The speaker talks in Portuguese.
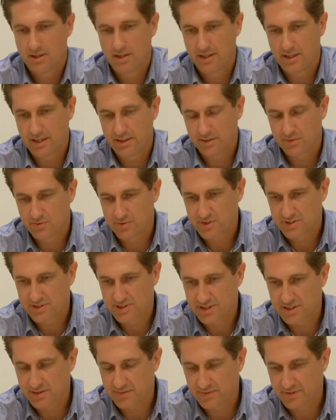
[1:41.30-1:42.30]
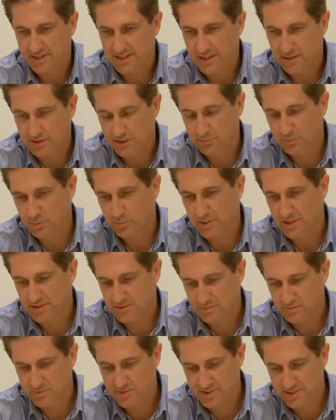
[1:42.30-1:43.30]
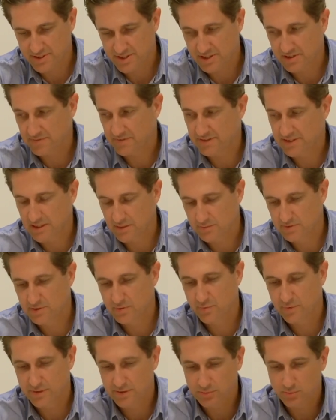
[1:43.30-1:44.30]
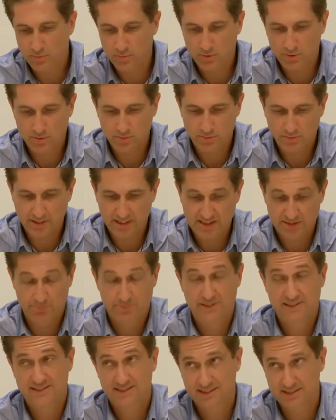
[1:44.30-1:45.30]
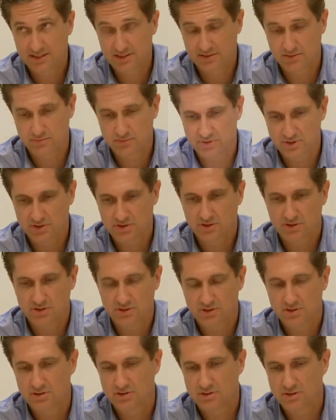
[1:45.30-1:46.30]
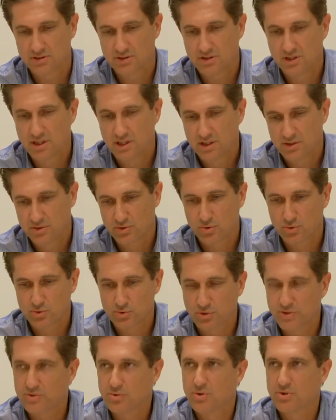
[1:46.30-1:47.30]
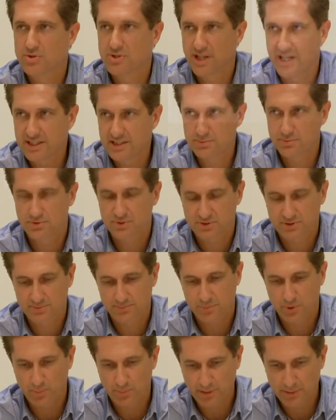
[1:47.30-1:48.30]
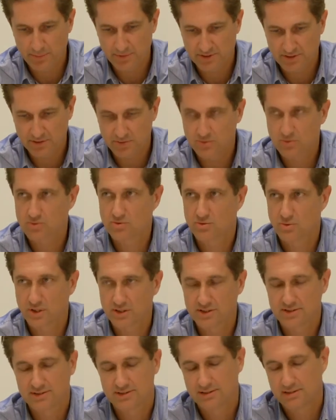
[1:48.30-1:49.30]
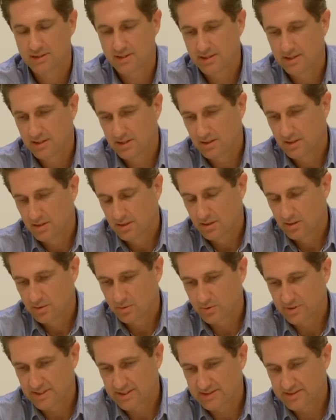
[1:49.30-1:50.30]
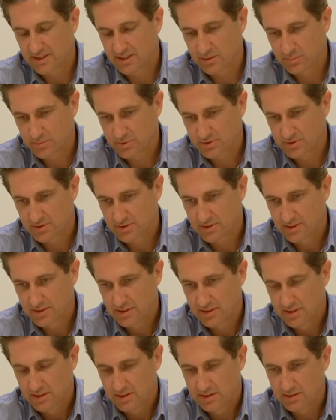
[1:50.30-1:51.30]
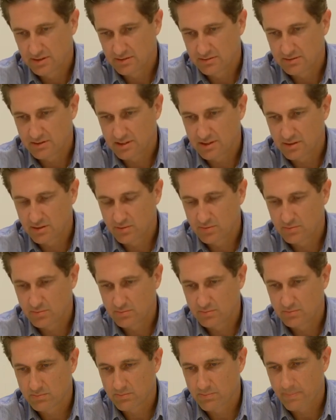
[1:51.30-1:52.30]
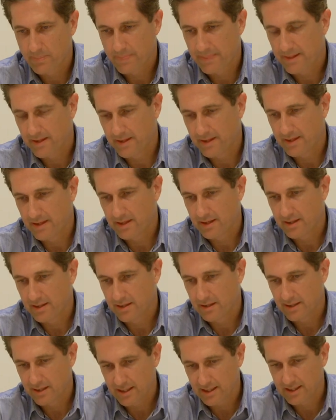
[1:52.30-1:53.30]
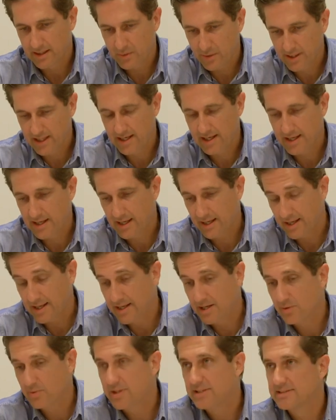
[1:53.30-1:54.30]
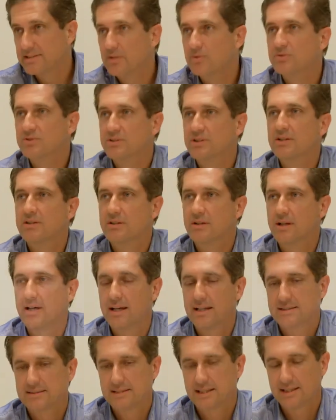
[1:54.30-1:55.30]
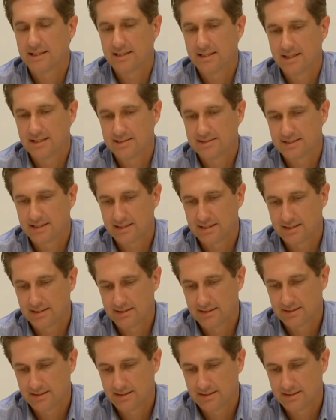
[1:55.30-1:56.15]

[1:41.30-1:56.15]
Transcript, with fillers: é, que o Distrito Federal, que a população do Distrito Federal e do entorno, elas precisam de, de, de, de soluções urgentes para os problemas que todos nós conhecemos. Então, é, ela, é, ela reconheceu sim essa, essa,